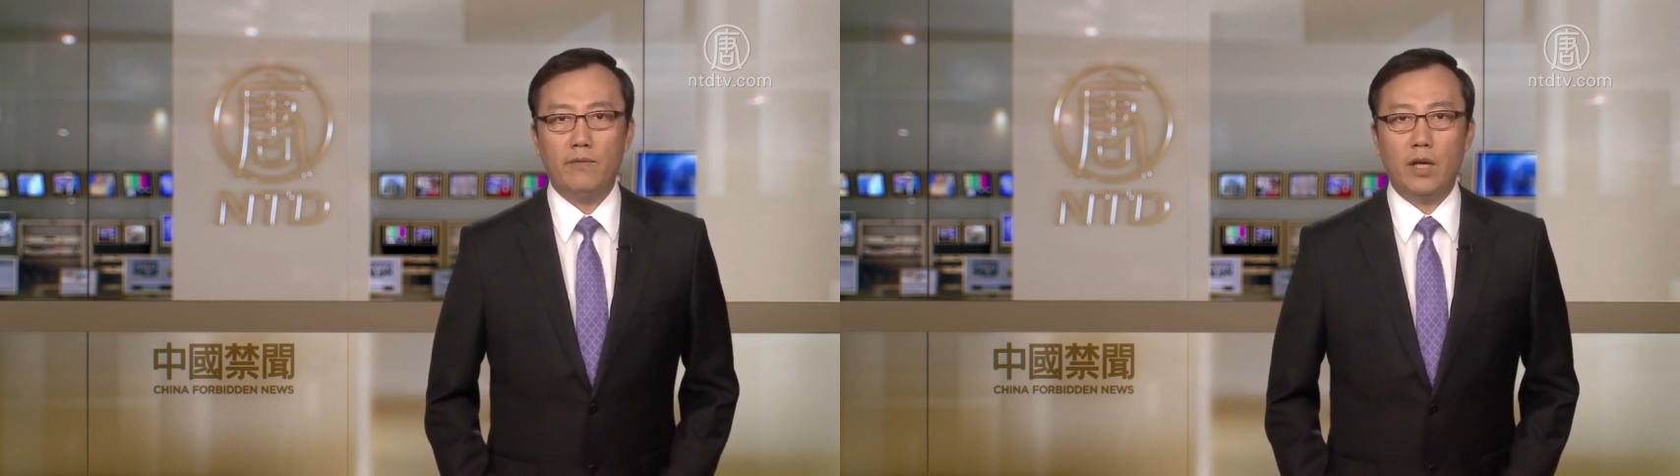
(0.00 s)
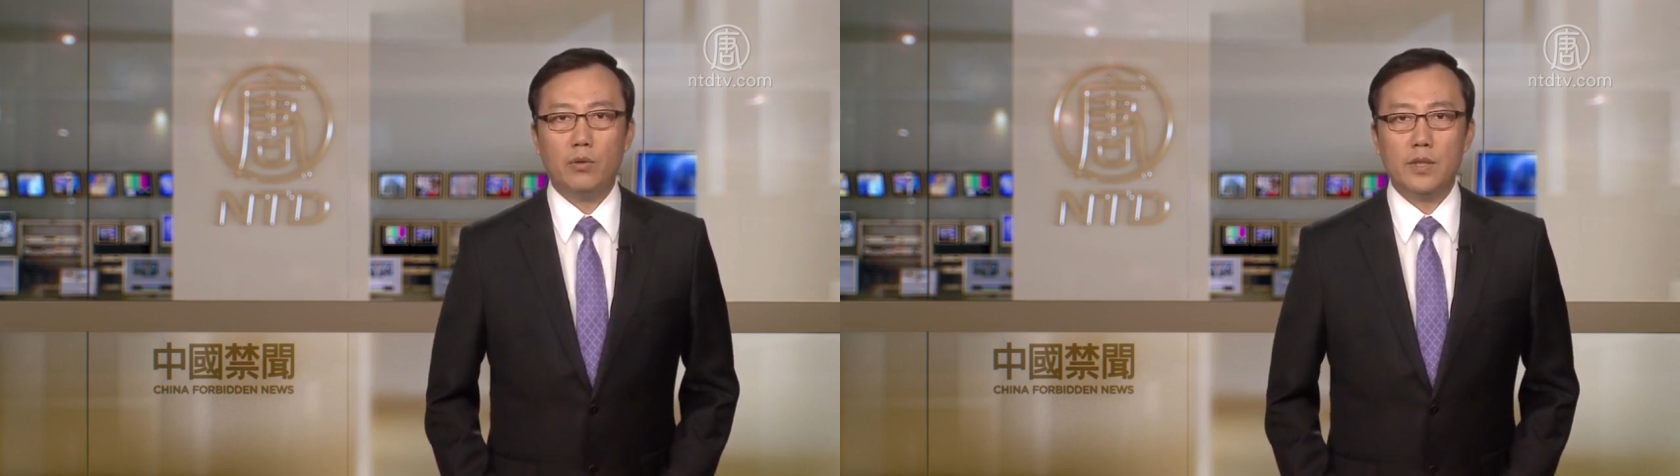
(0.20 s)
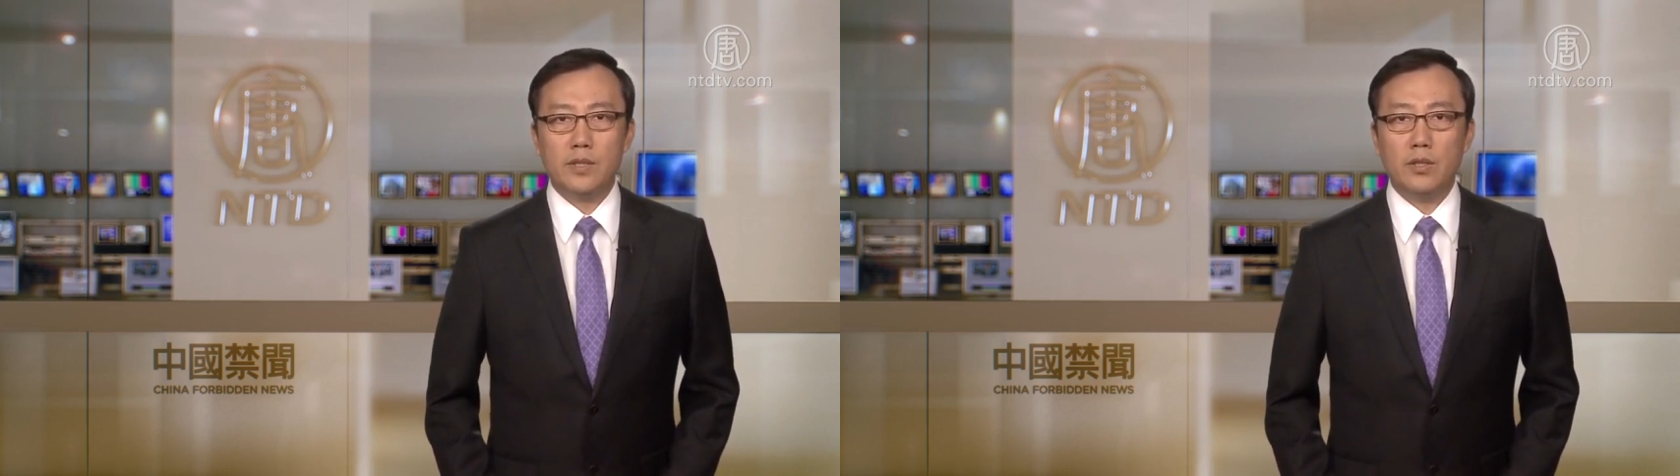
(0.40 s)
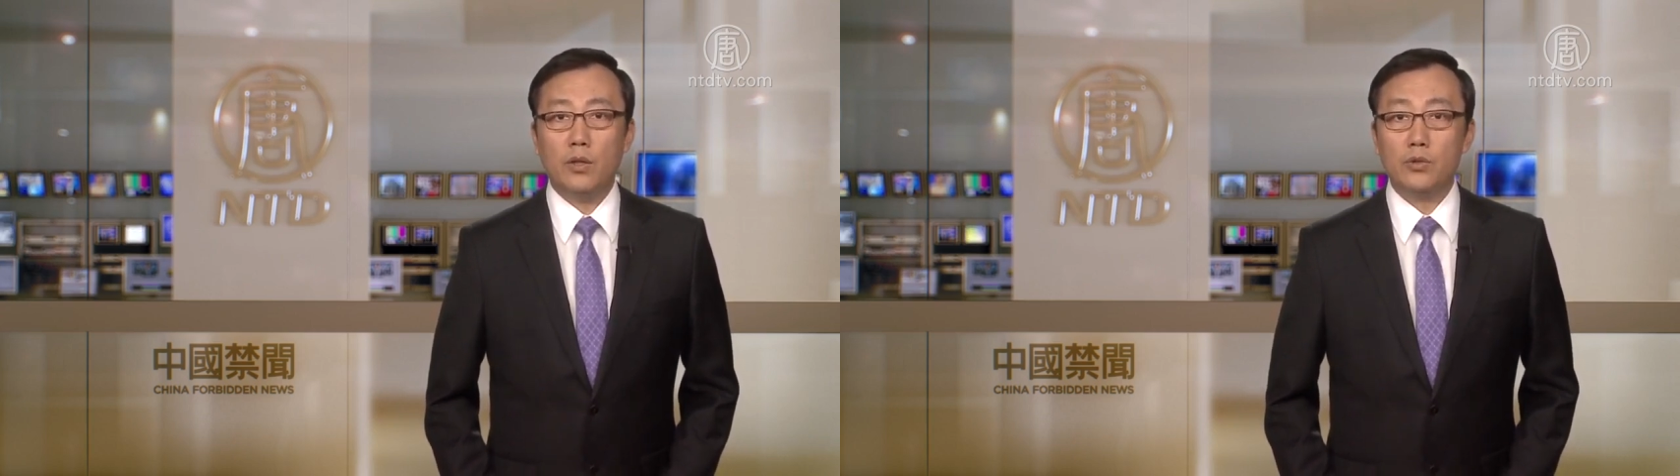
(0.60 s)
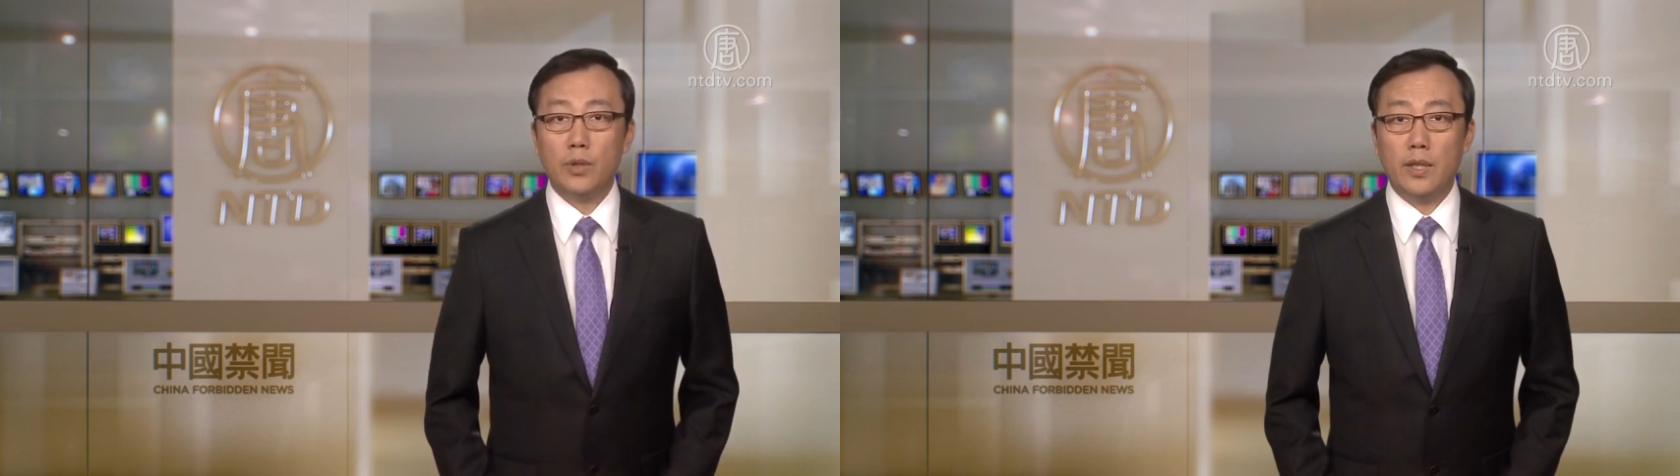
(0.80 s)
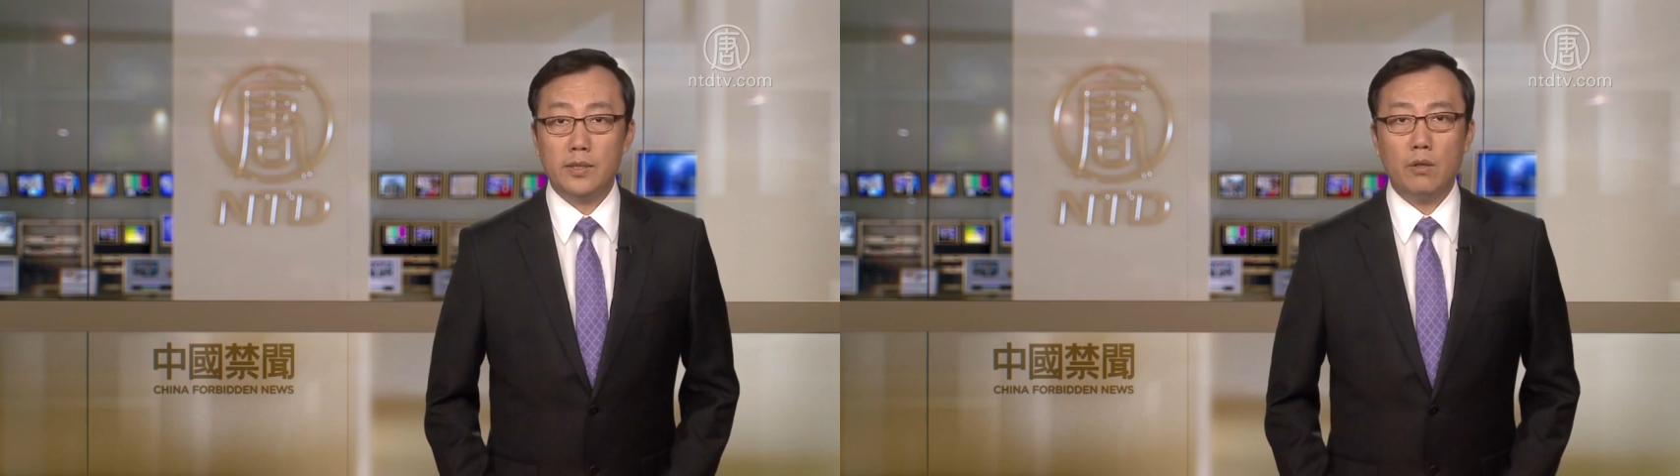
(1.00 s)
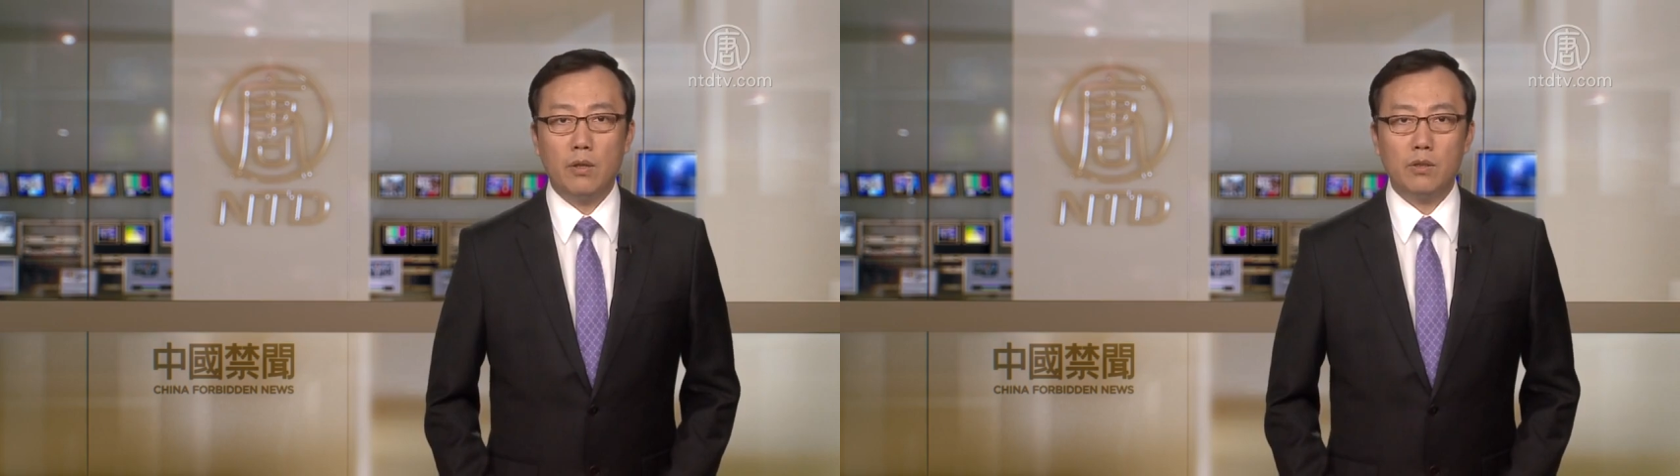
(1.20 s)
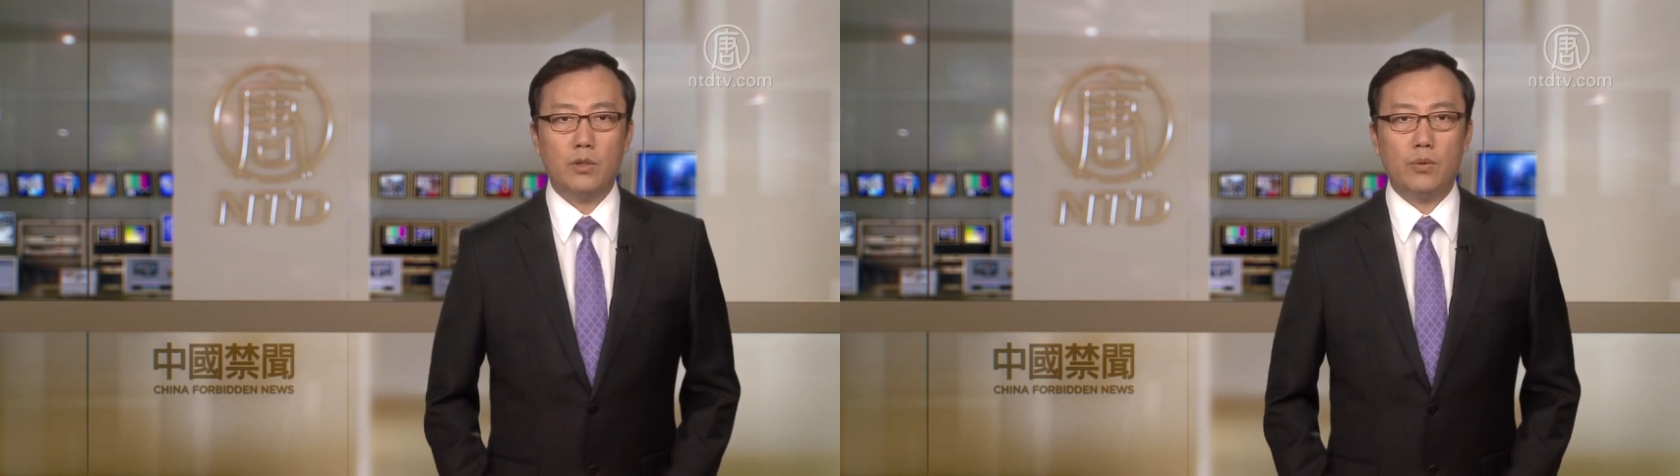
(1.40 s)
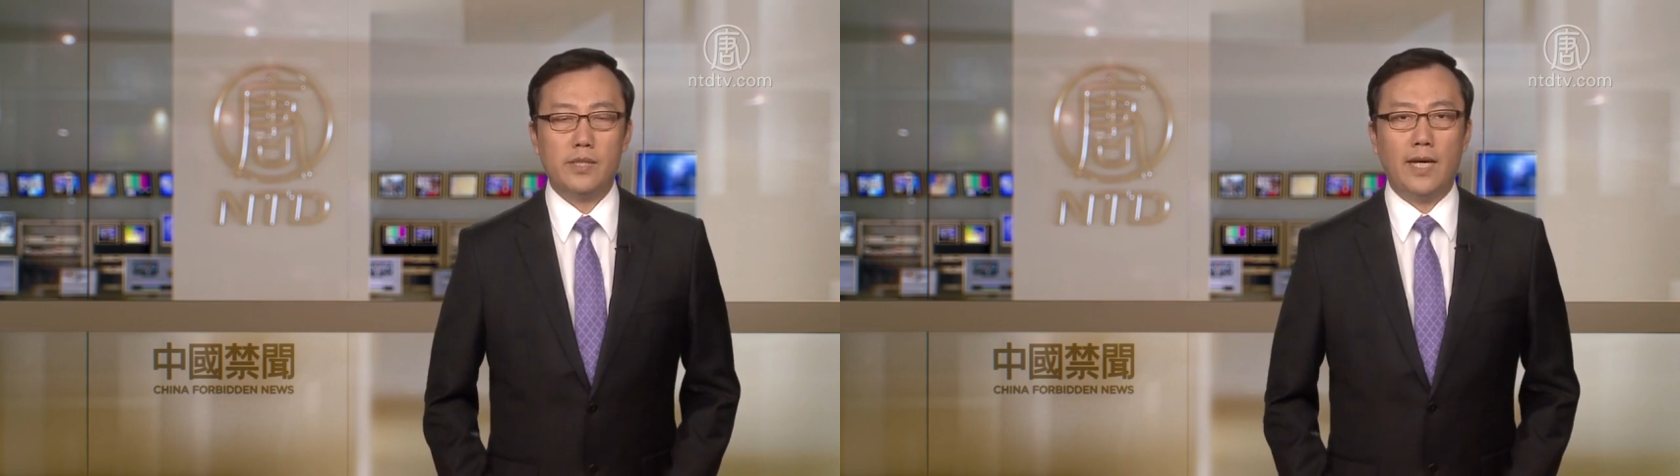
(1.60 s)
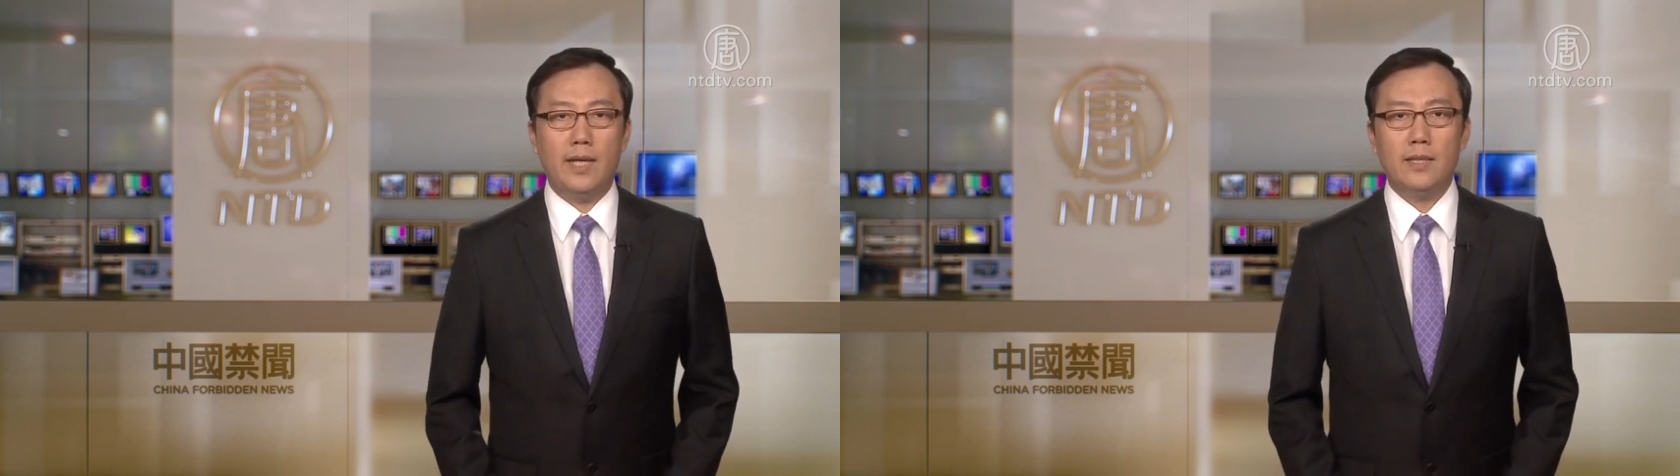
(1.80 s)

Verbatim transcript: 网络自由最糟糕的国家，